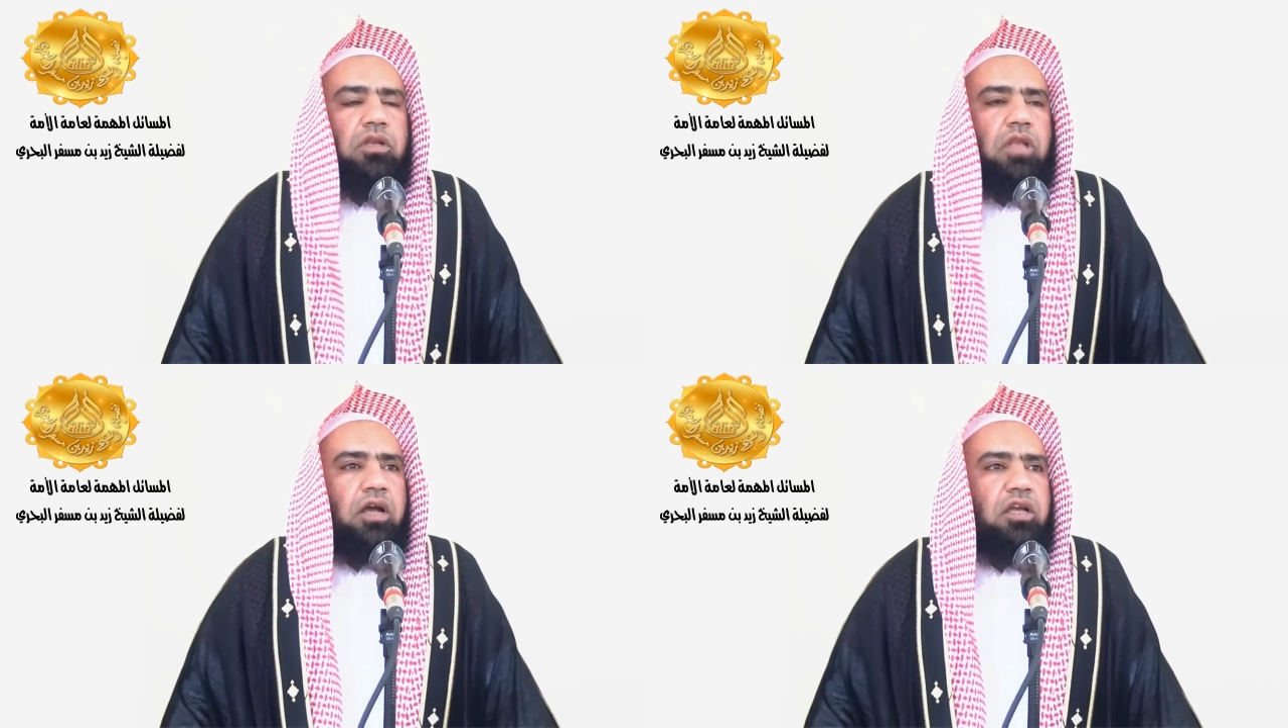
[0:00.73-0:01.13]

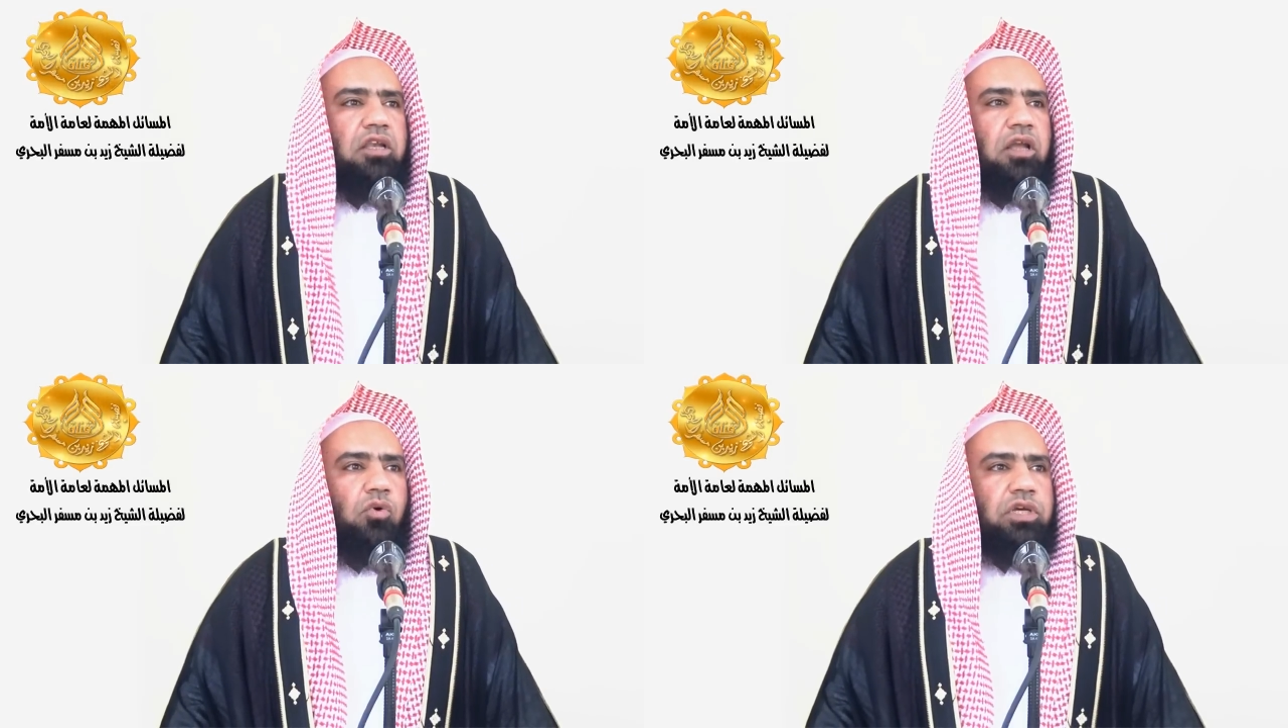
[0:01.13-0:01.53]
لكن
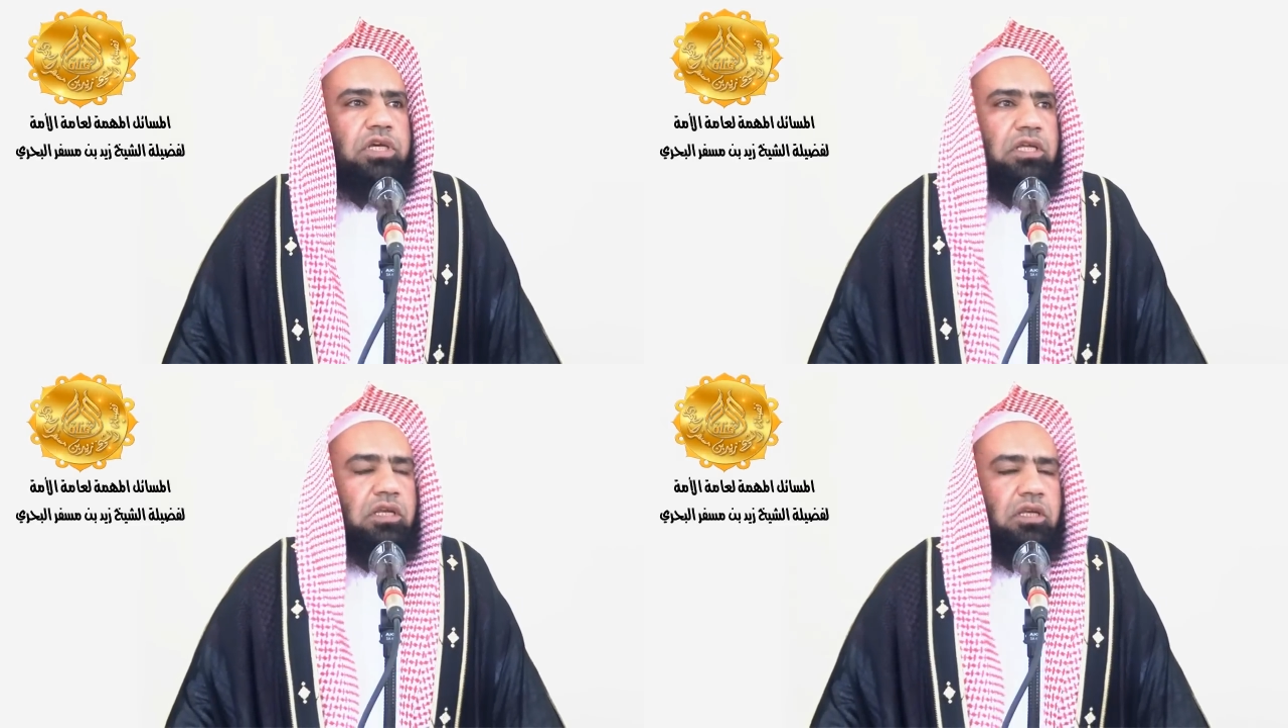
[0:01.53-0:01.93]
لو
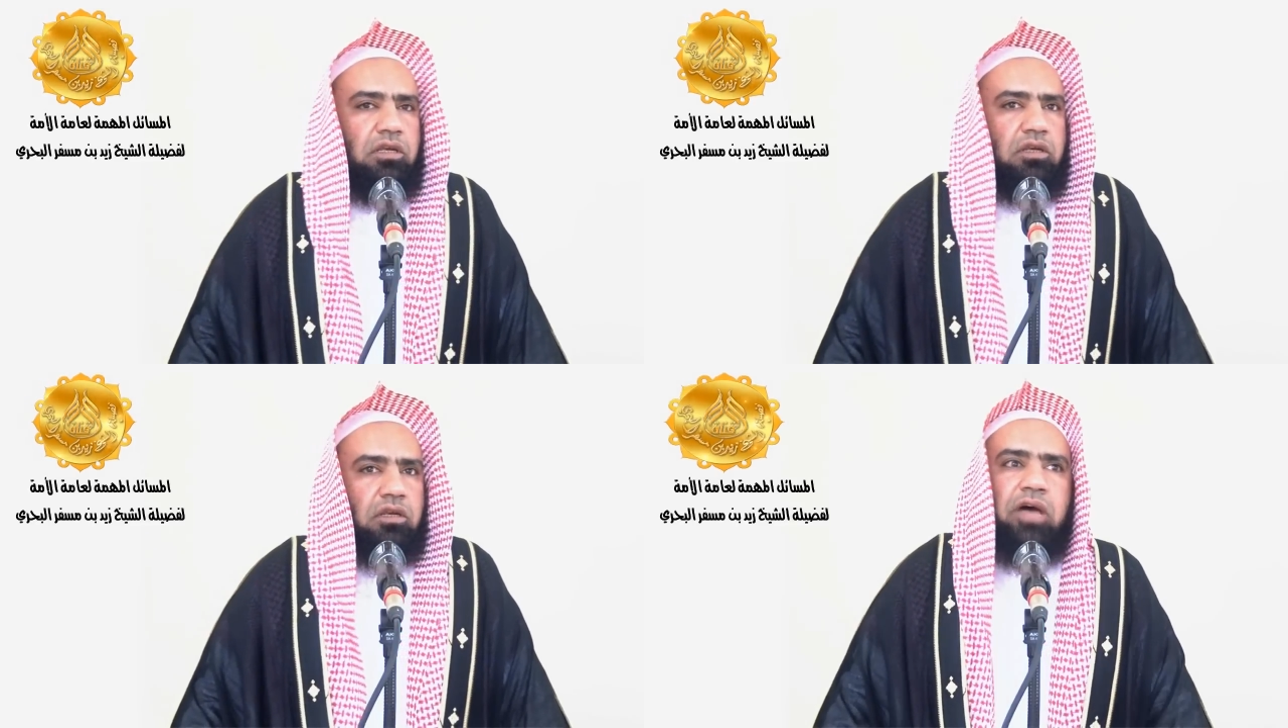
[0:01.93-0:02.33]
قيل
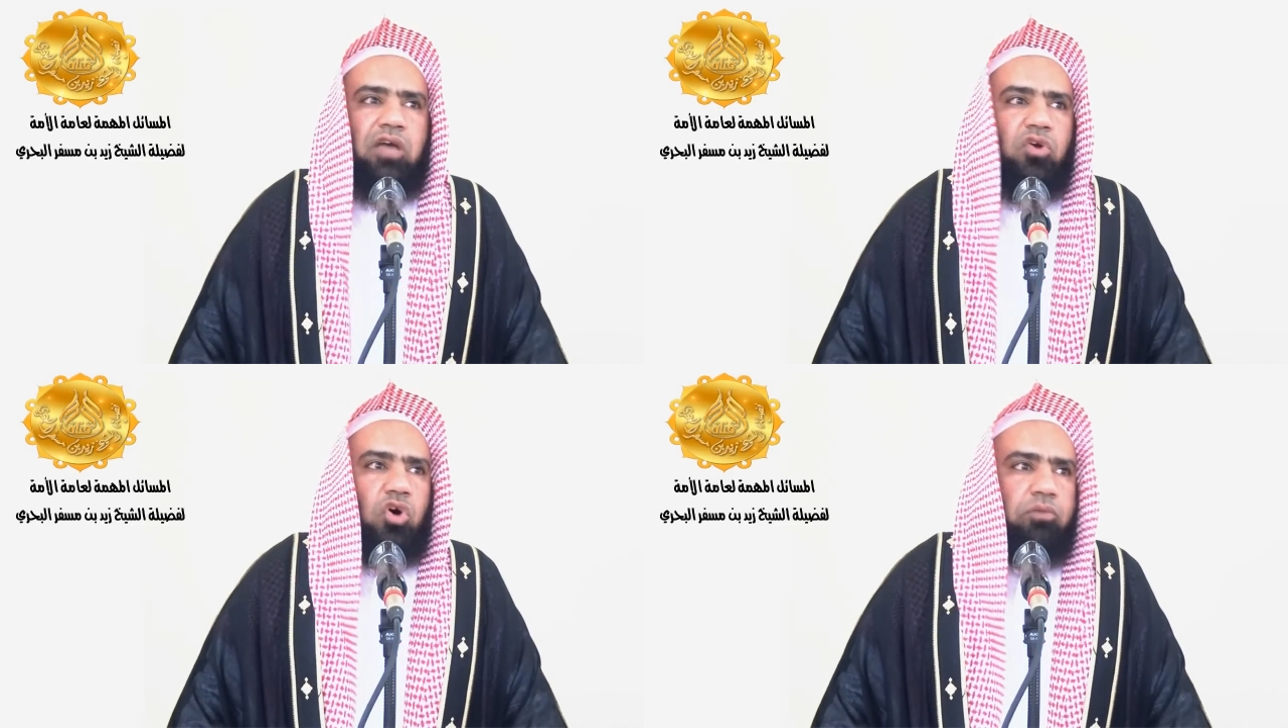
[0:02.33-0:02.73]
ما
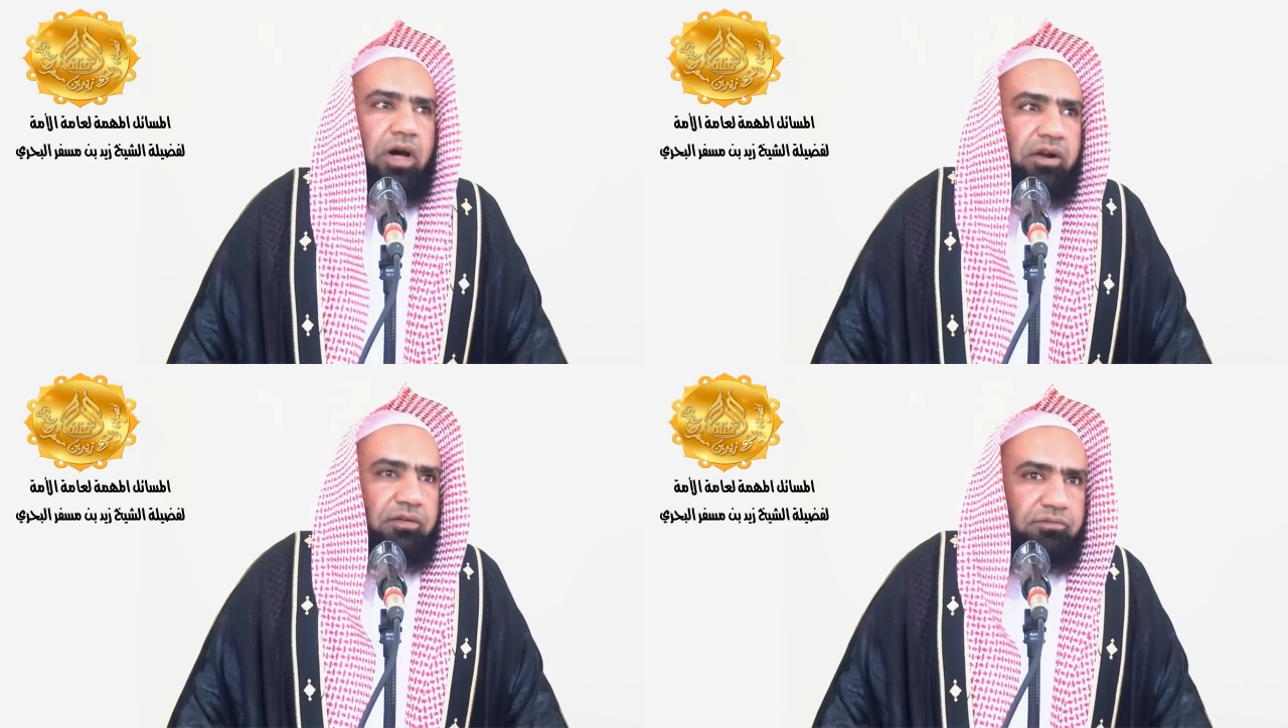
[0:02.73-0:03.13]

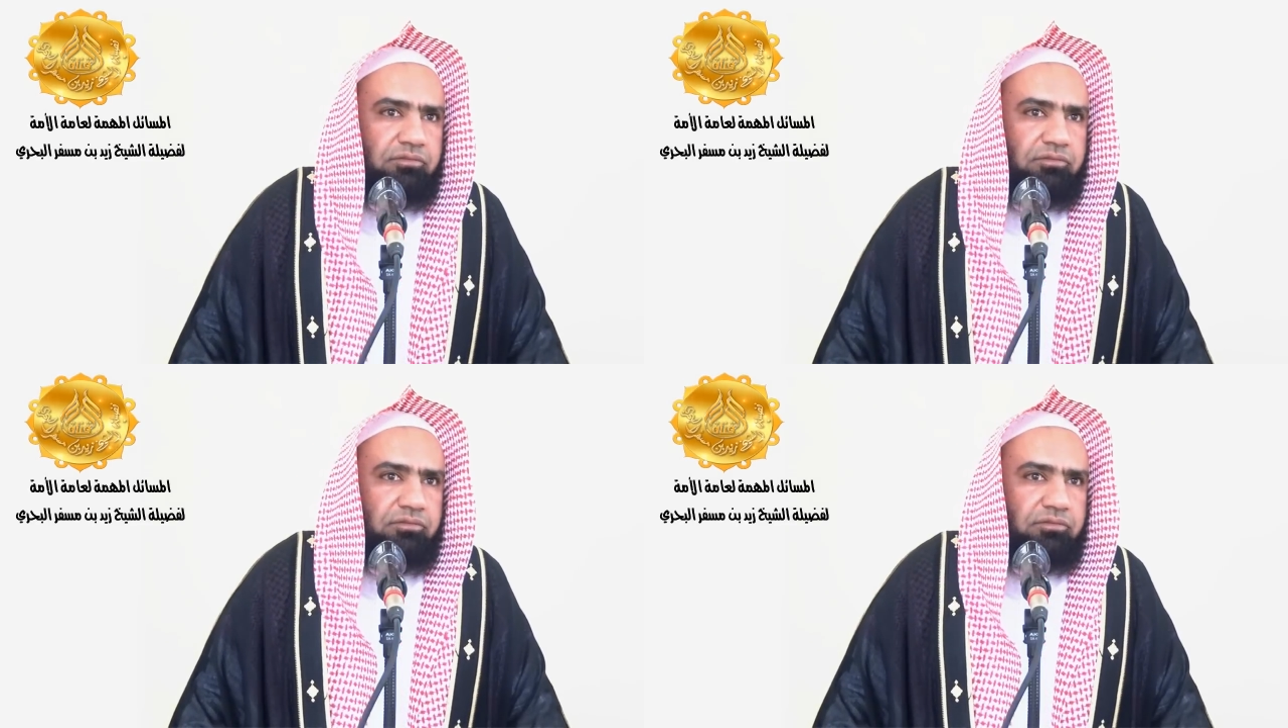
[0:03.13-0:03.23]
يخبر